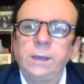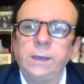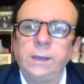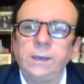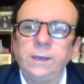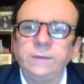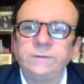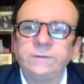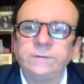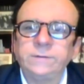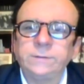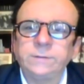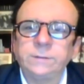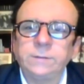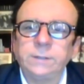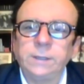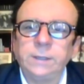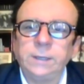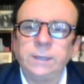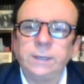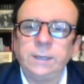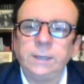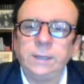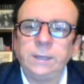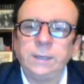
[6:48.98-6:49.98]

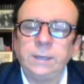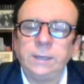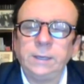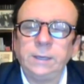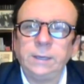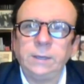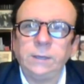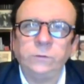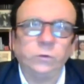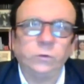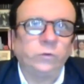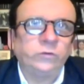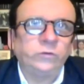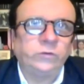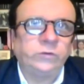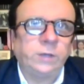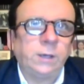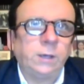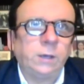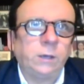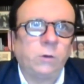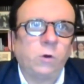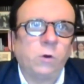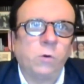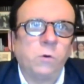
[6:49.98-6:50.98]
Este,
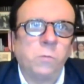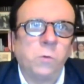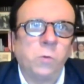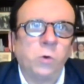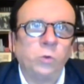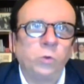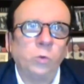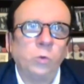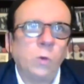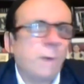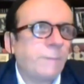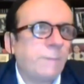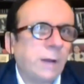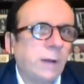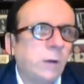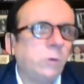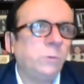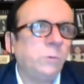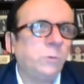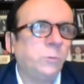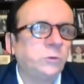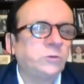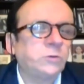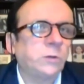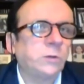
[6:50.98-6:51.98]
entonces, como no ha pagado
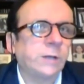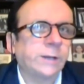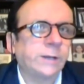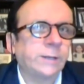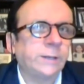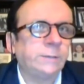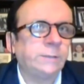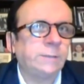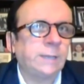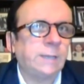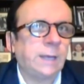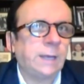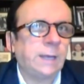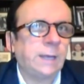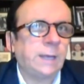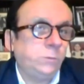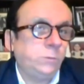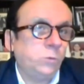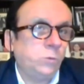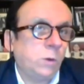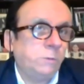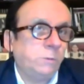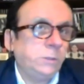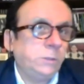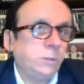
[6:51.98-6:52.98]
impuesto a la renta,
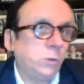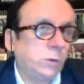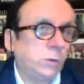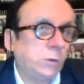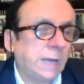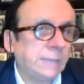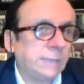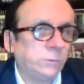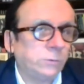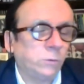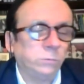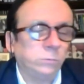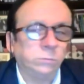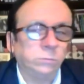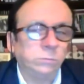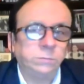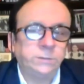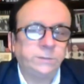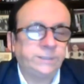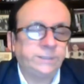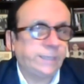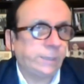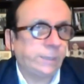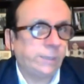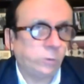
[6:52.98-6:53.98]
no ha habido
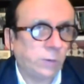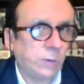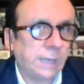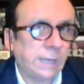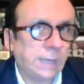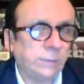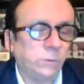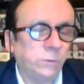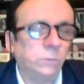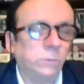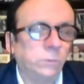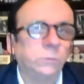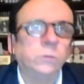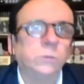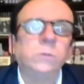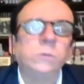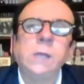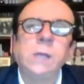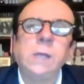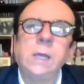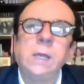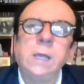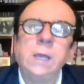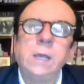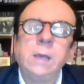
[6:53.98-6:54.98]
canon, cero canon,
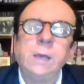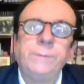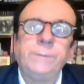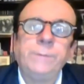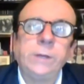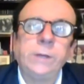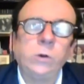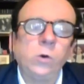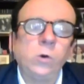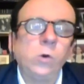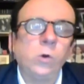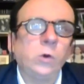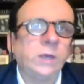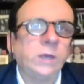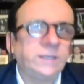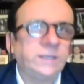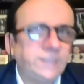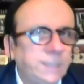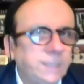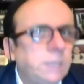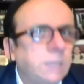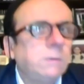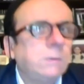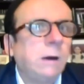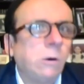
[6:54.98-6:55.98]
¿no? Pero lo que
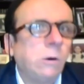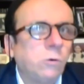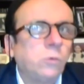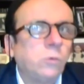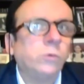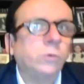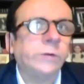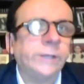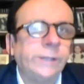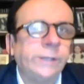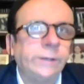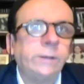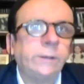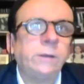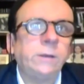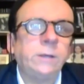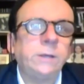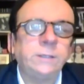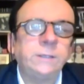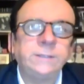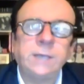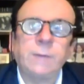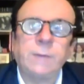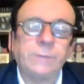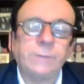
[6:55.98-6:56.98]
sí va a ocurrir
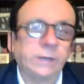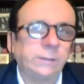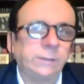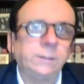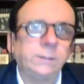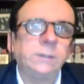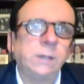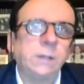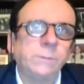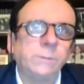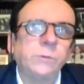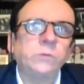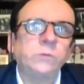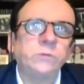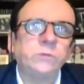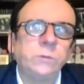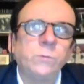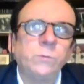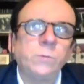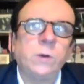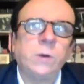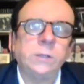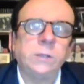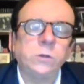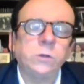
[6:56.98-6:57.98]
es que a partir del
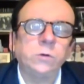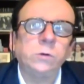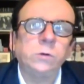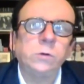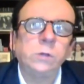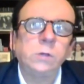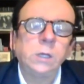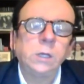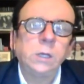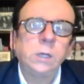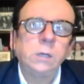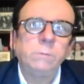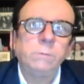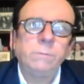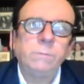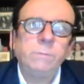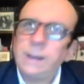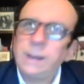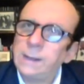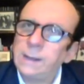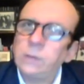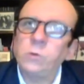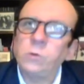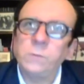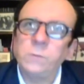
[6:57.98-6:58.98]
próximo año
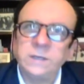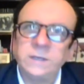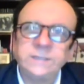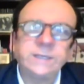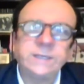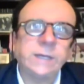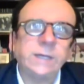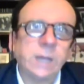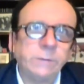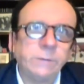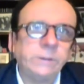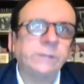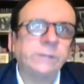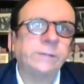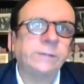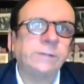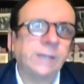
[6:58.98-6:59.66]
van a comenzar a haber